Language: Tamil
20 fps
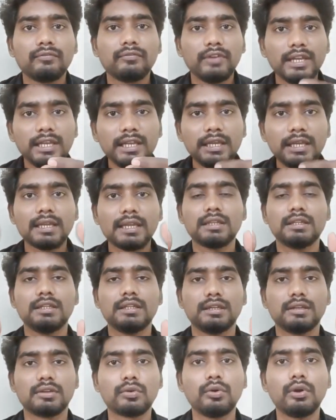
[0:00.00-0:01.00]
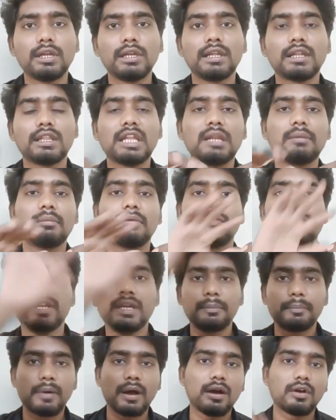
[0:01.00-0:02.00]
வெளியே இருந்து ரோட்டில் இருந்து நம்ம
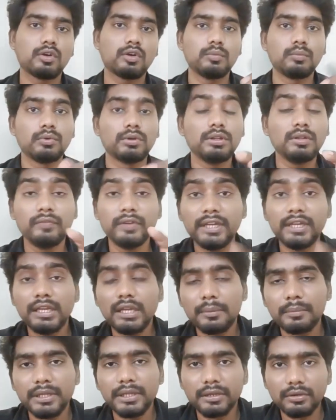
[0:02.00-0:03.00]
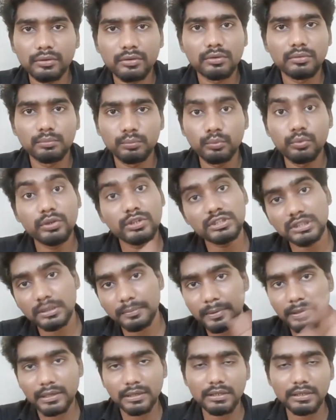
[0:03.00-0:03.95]
வீடை பார்க்கும்போது வீடு எப்படி இருக்கும் முடிஞ்ச பிறகு